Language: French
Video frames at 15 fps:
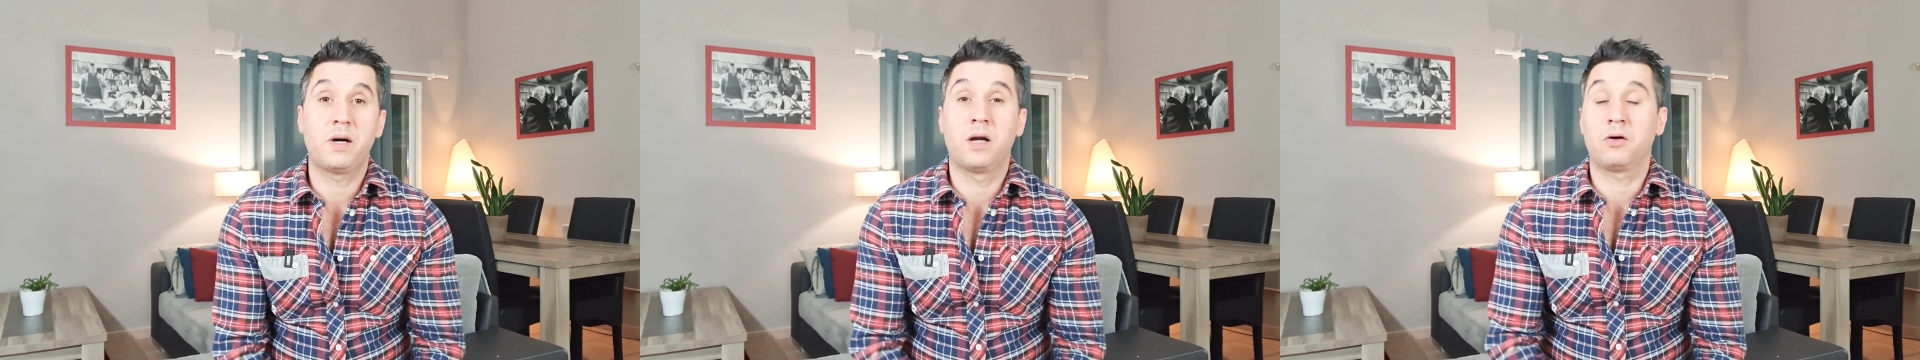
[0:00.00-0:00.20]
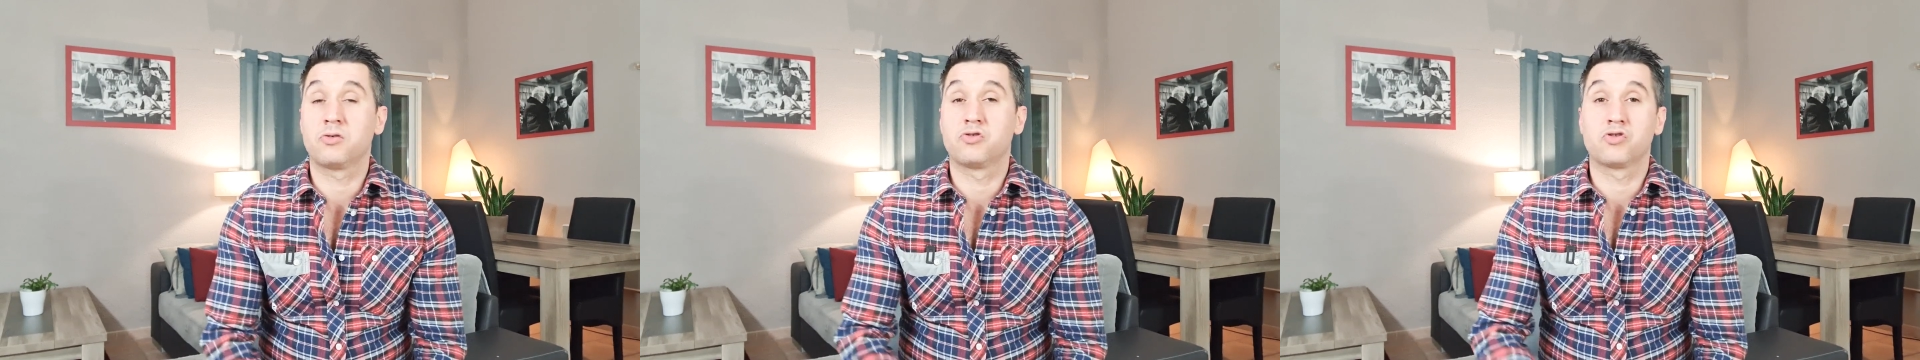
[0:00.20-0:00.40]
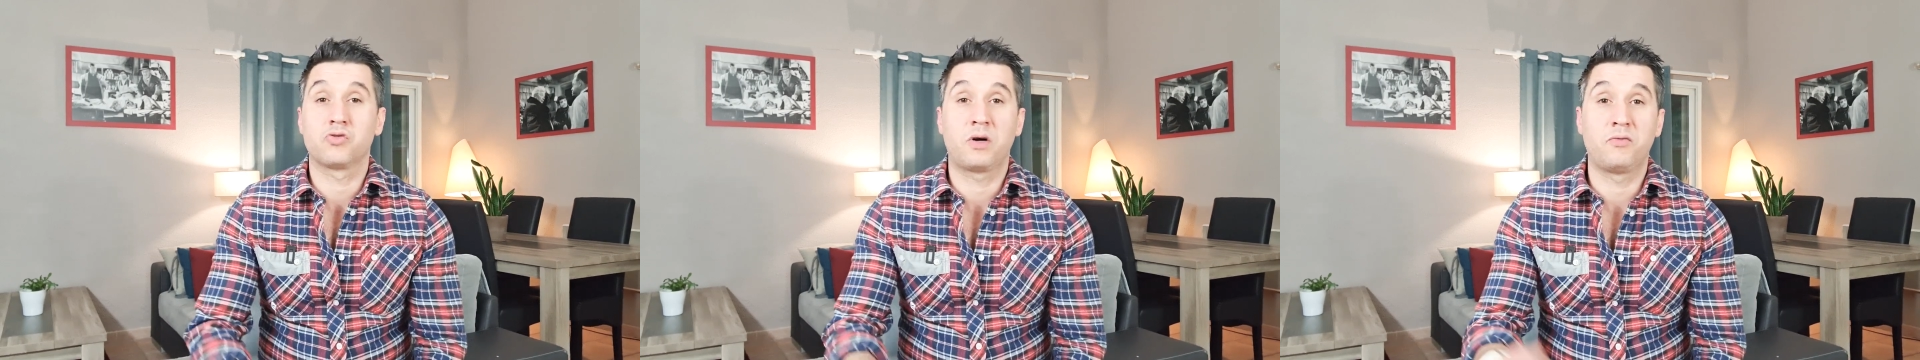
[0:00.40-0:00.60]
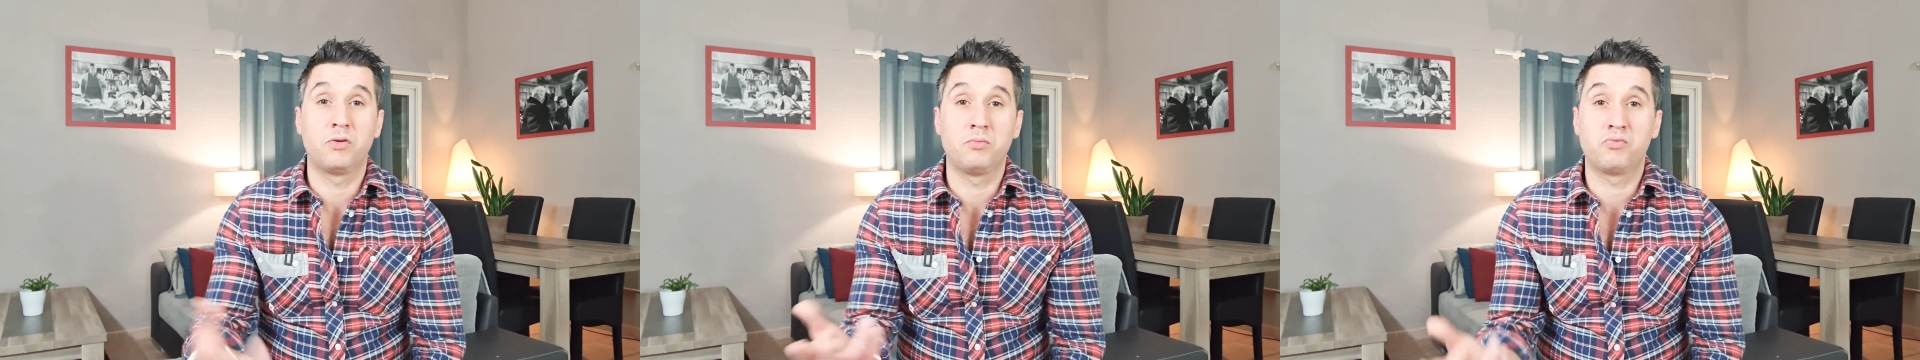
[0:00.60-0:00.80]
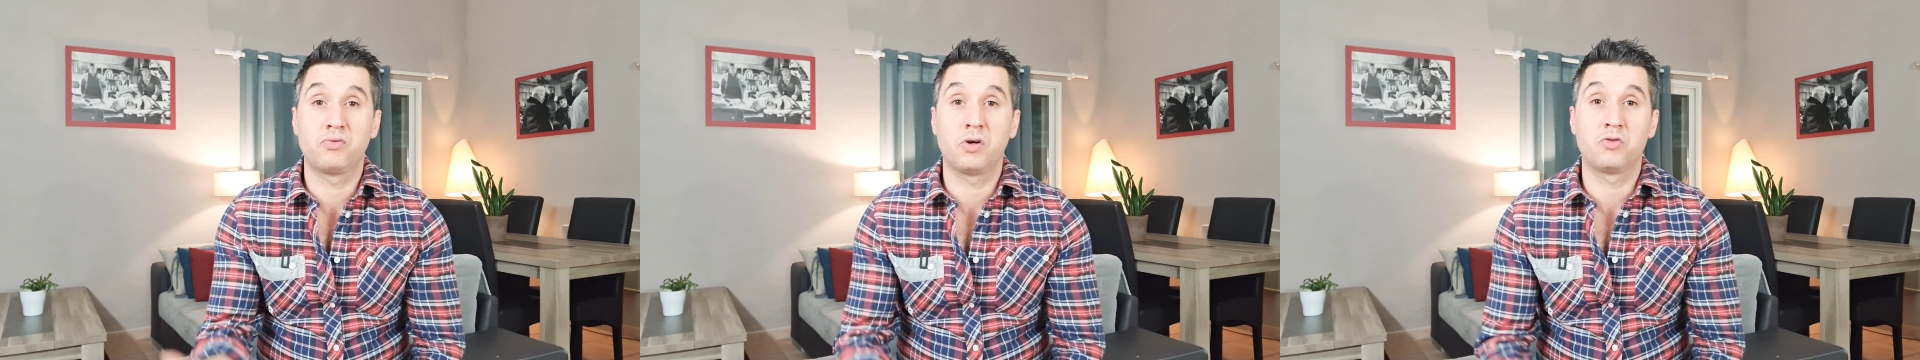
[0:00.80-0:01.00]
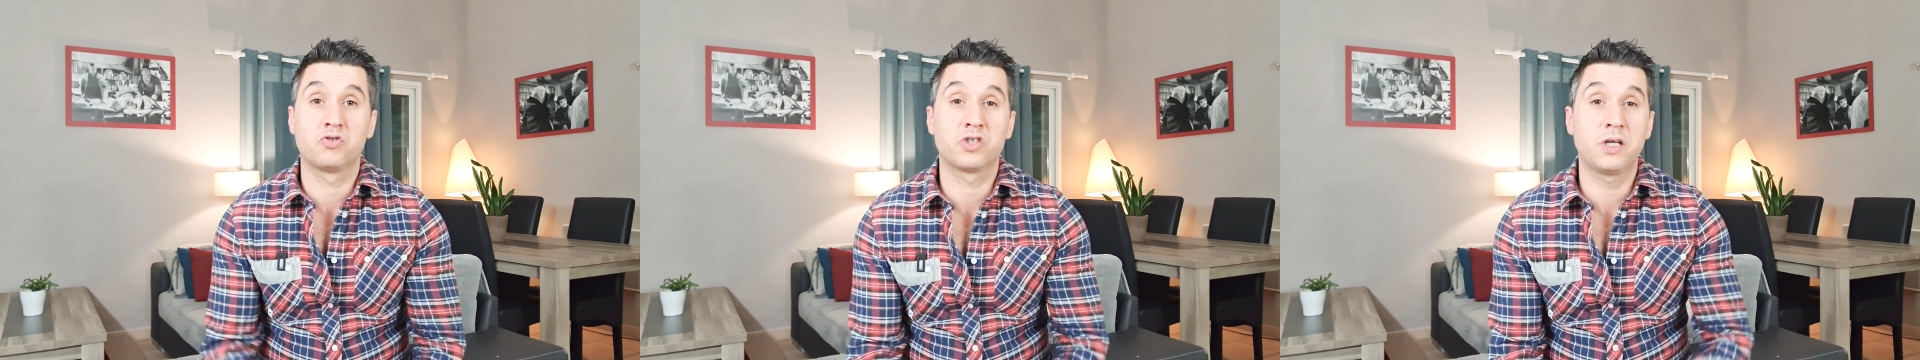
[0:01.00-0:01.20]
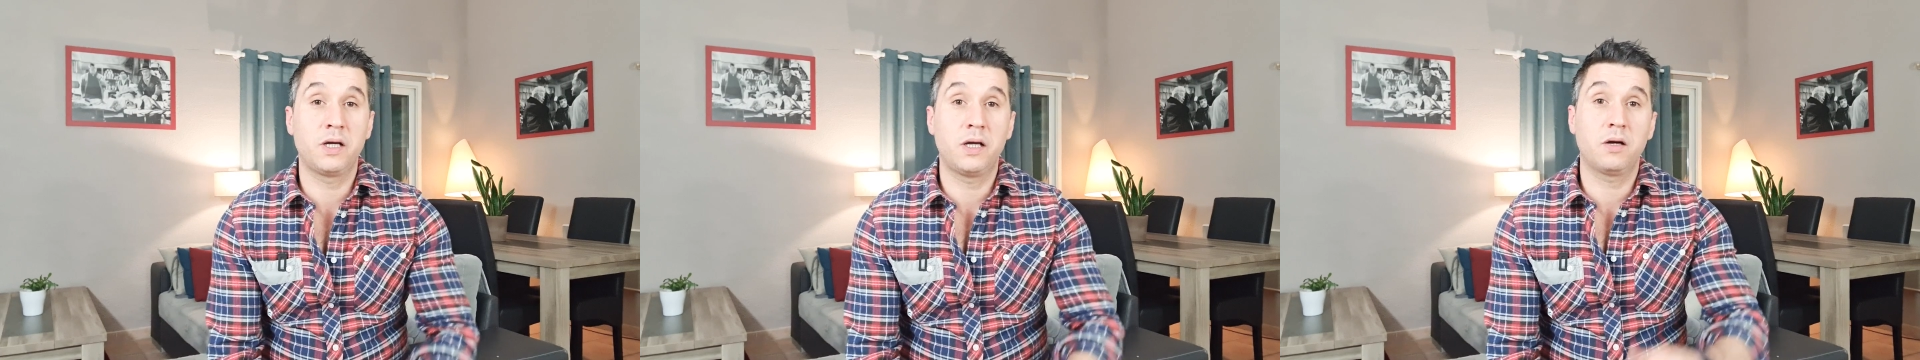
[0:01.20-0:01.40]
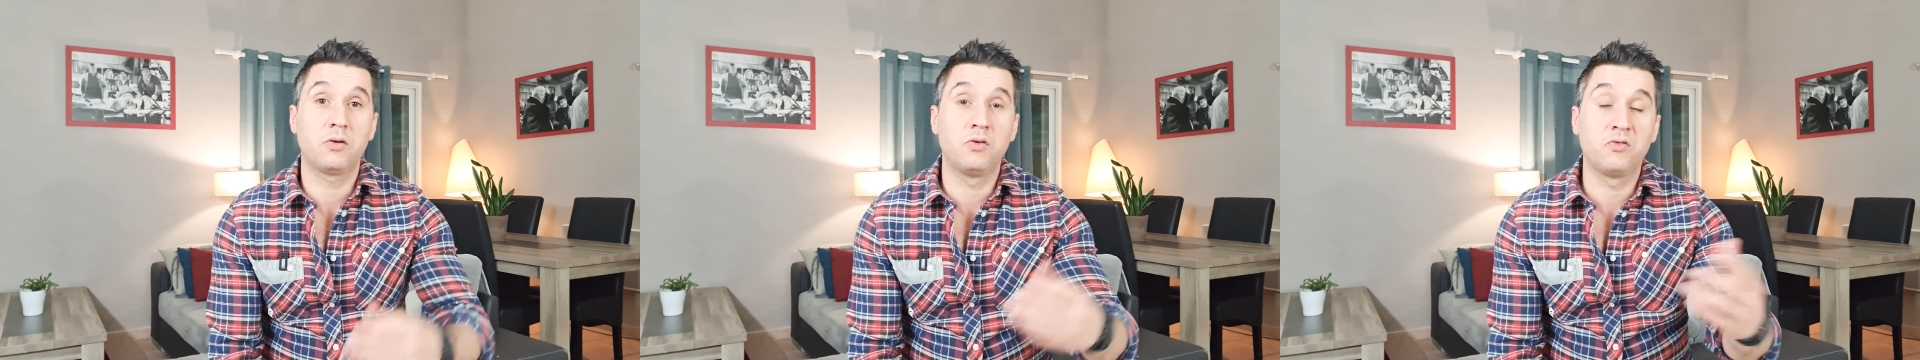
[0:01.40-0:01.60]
alors que ce soit votre boulangère,